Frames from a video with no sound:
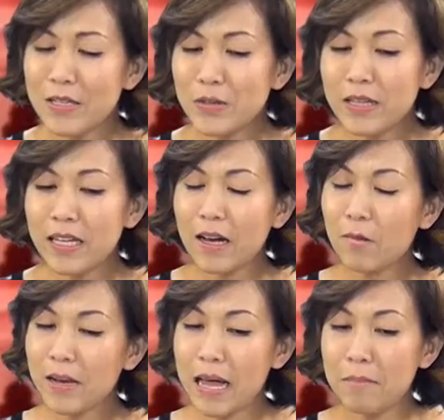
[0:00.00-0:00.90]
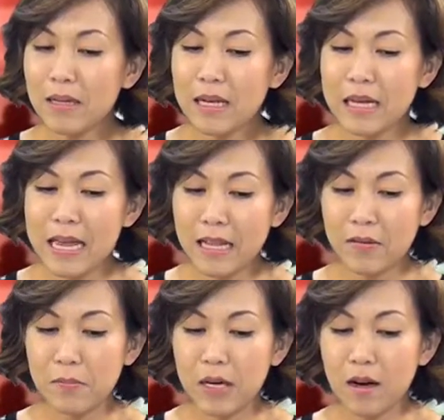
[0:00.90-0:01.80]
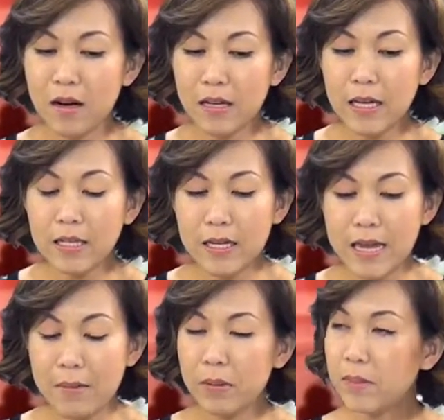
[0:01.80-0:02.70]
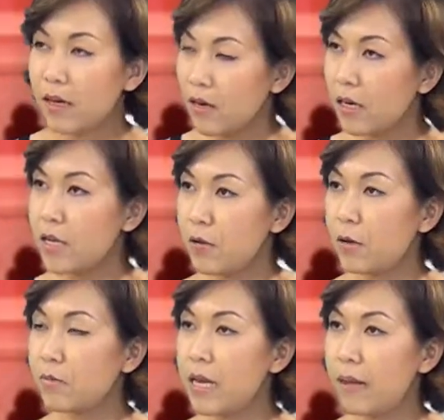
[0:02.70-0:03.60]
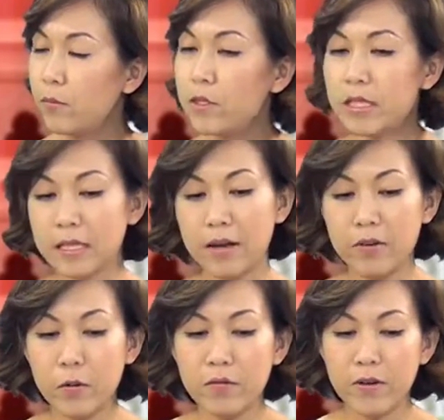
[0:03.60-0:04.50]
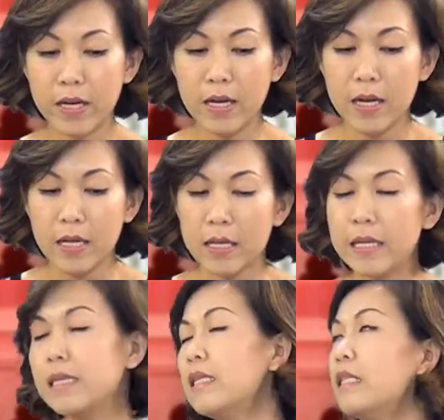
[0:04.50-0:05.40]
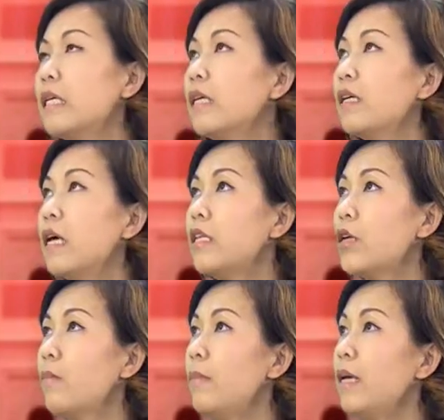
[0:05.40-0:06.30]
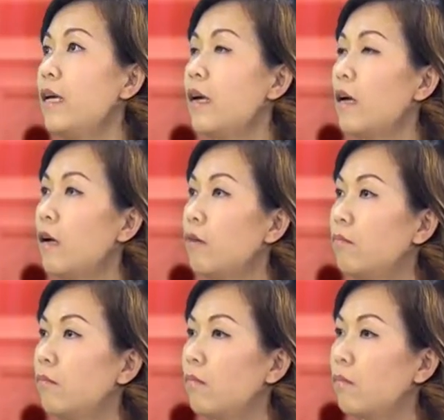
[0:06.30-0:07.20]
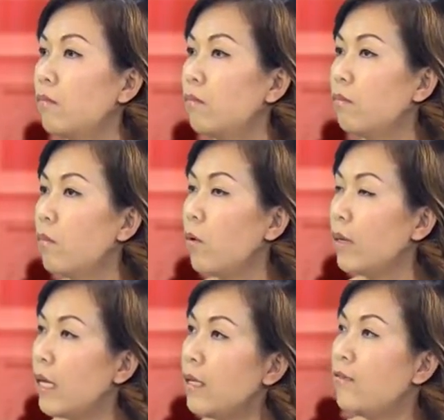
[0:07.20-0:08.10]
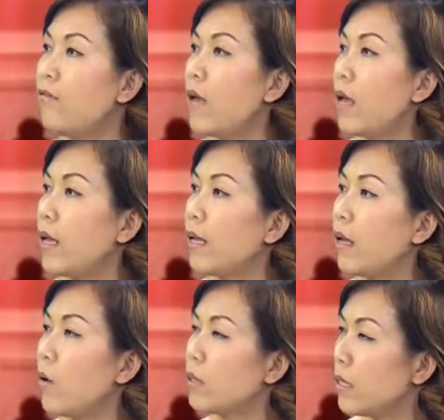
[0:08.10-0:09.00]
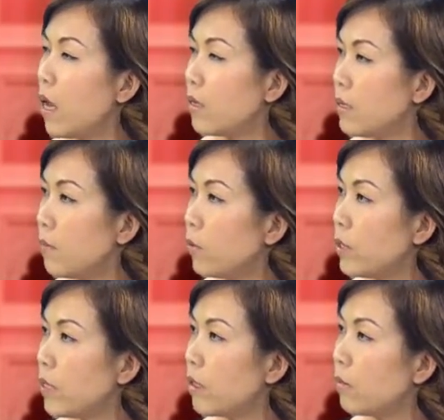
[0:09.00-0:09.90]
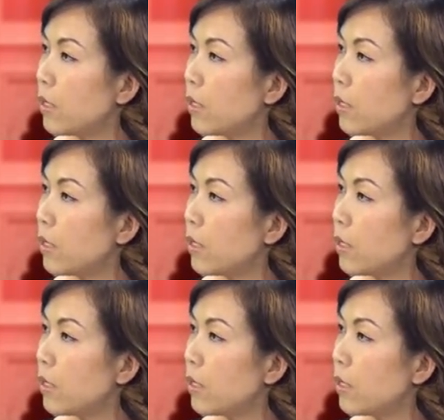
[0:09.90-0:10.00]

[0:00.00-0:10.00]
Julie thì không để mất thời gian tại vì mình có rất là ít thời gian mà mình có rất là nhiều thông tin em muốn chia sẻ với quý vị. Thì xin chị có thể cho biết um, một ít về cái OC Autism của chị được không?